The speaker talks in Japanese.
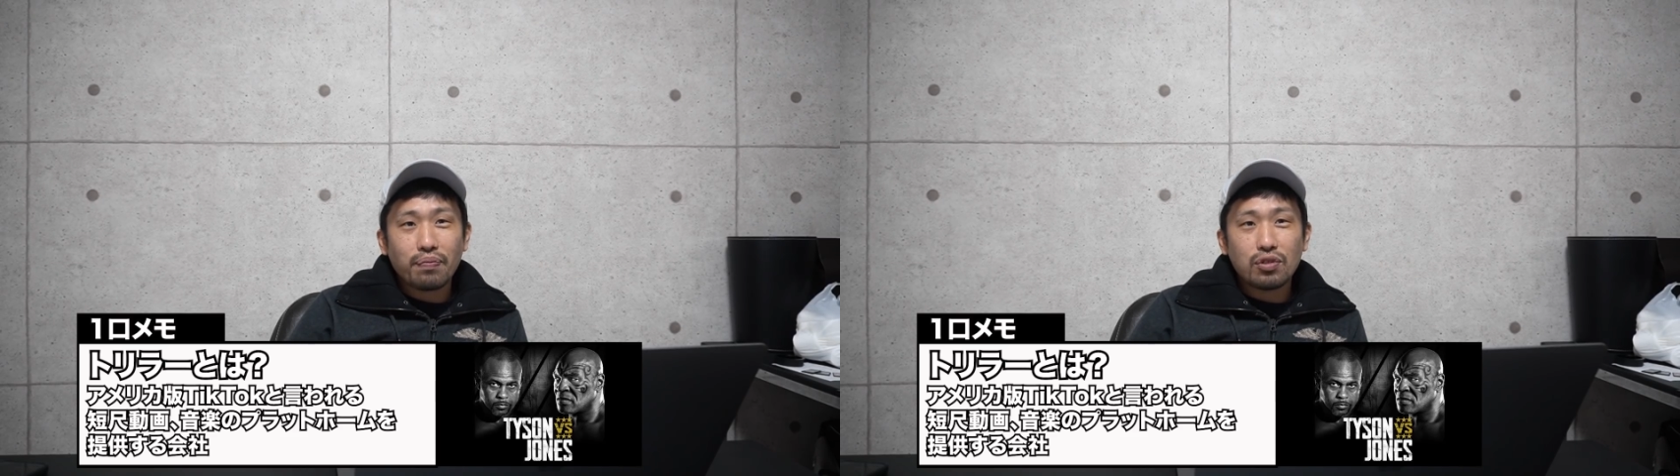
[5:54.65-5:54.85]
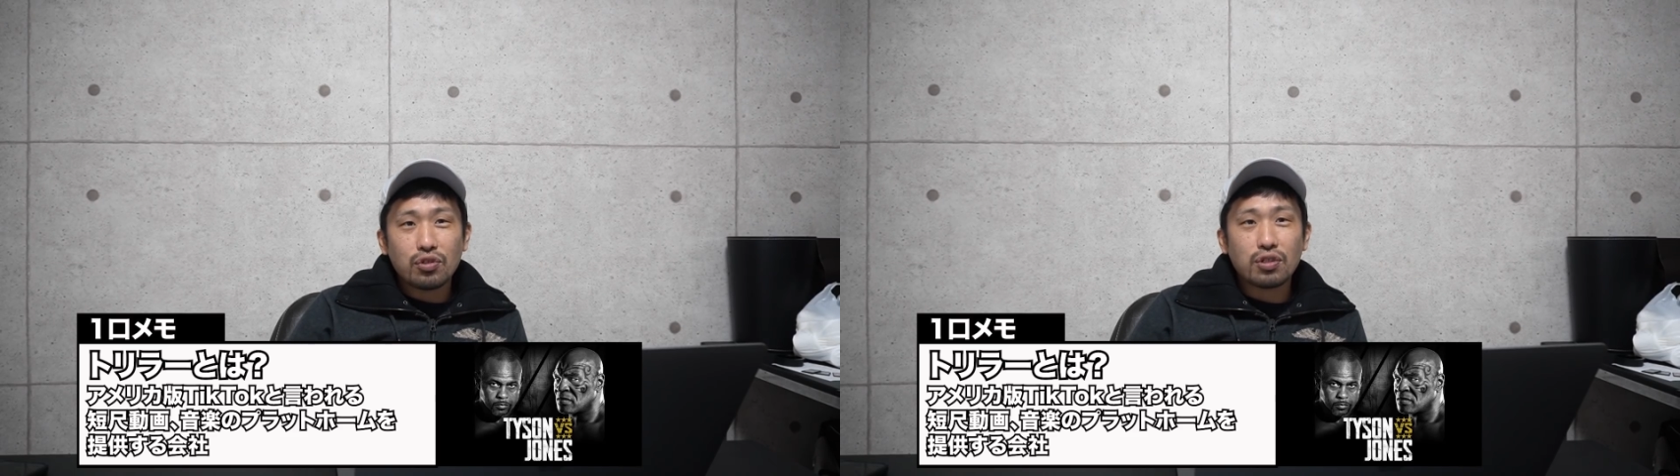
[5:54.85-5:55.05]

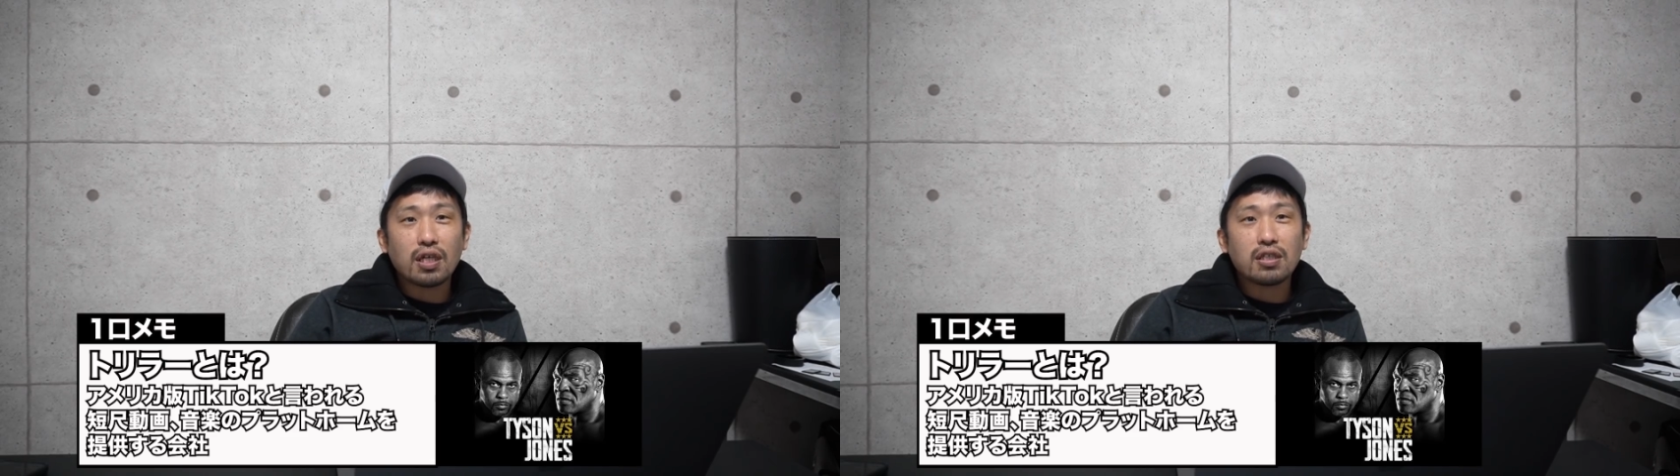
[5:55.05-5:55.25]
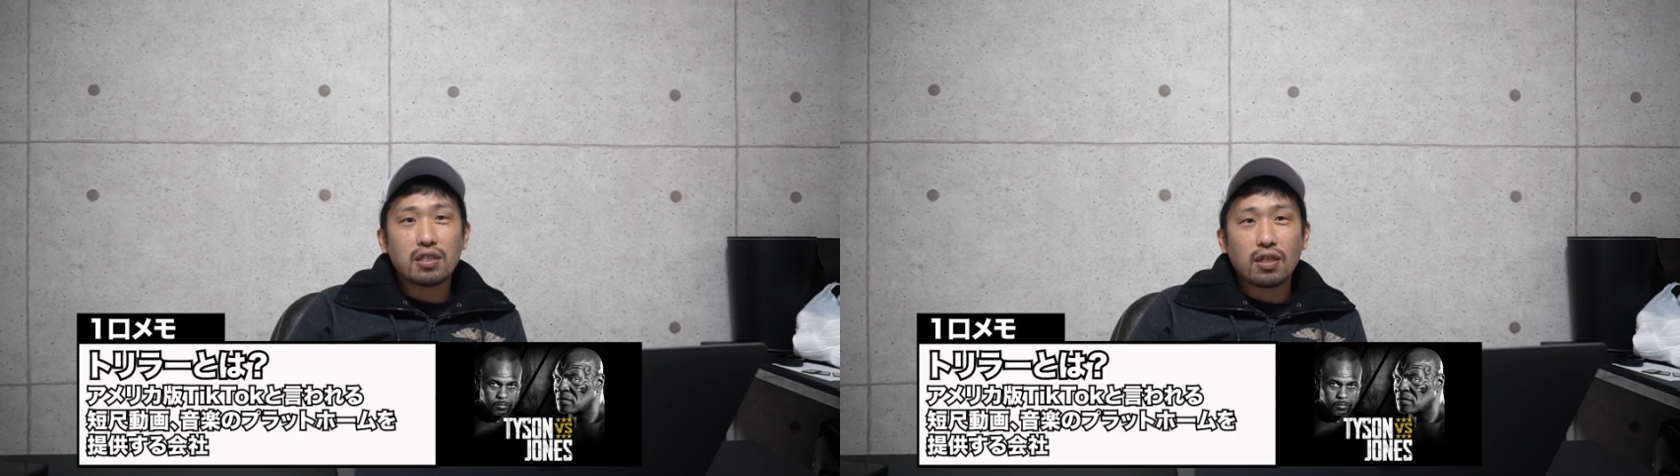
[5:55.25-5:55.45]
主
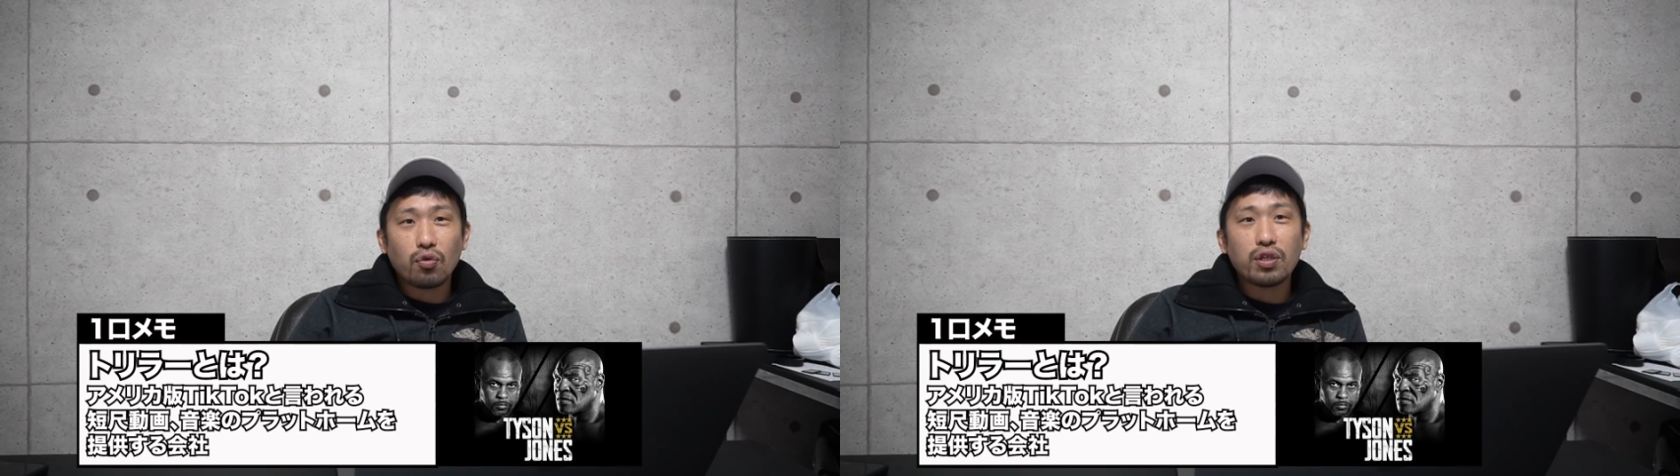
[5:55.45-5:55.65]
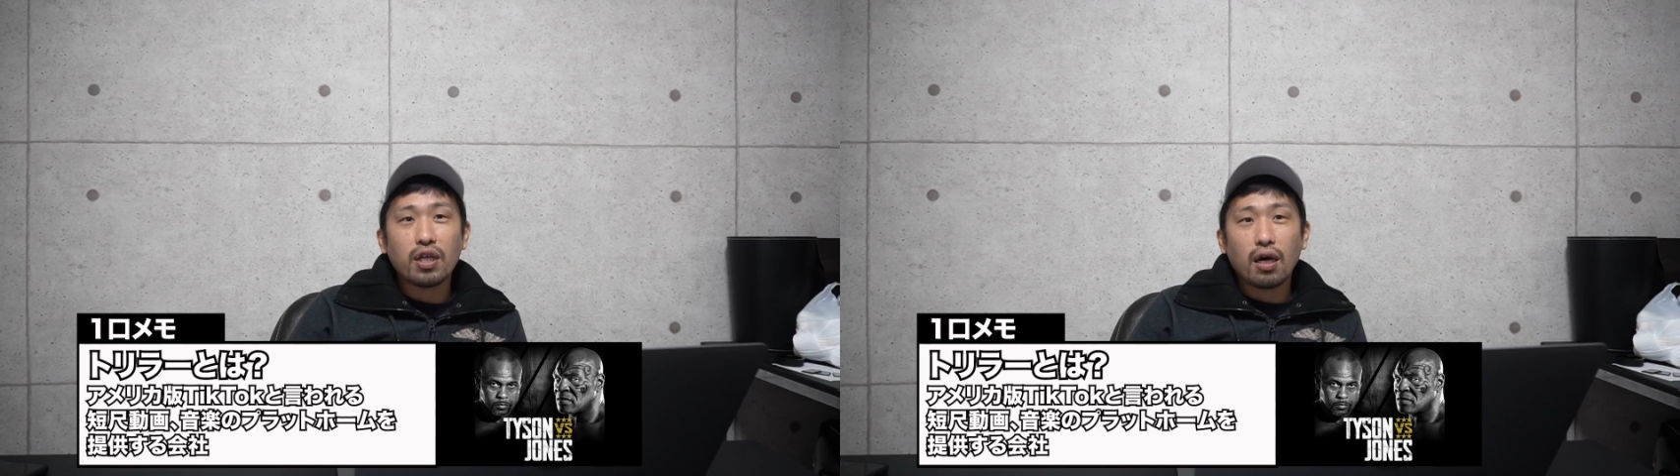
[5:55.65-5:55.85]
催した
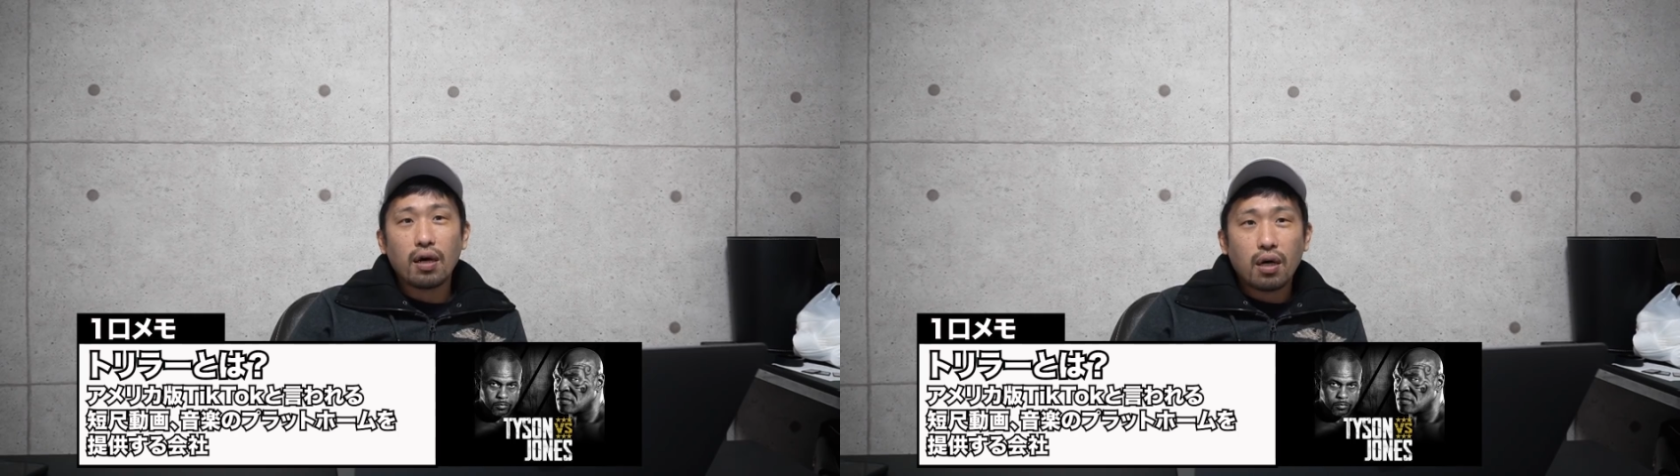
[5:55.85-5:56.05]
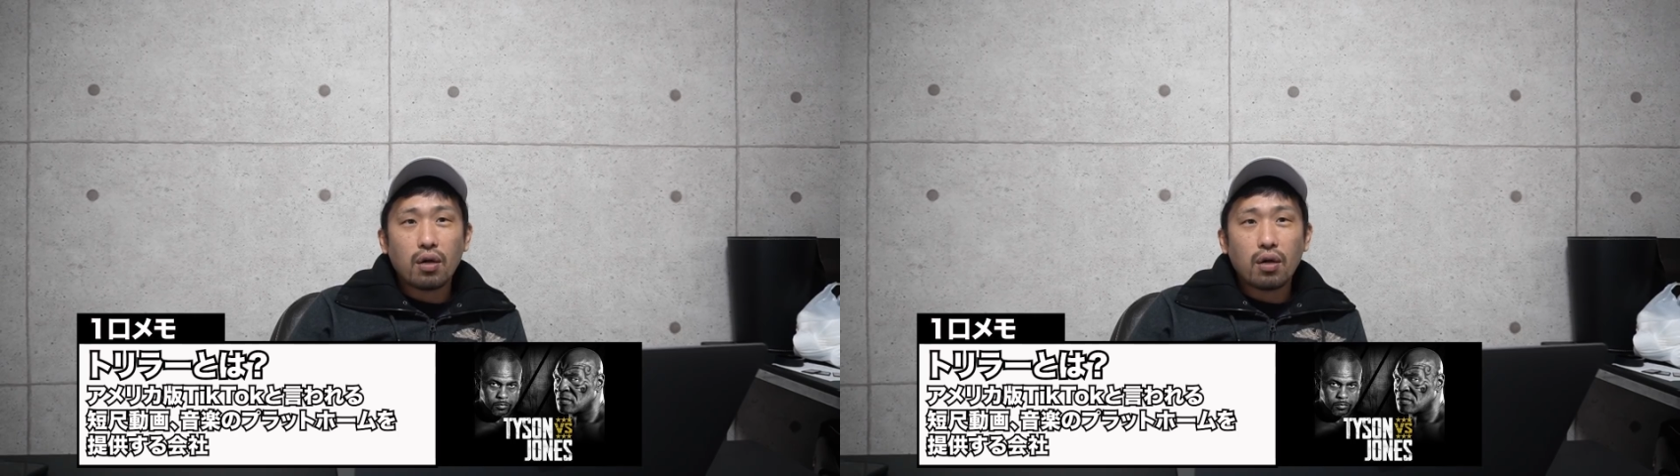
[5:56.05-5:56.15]
トリラー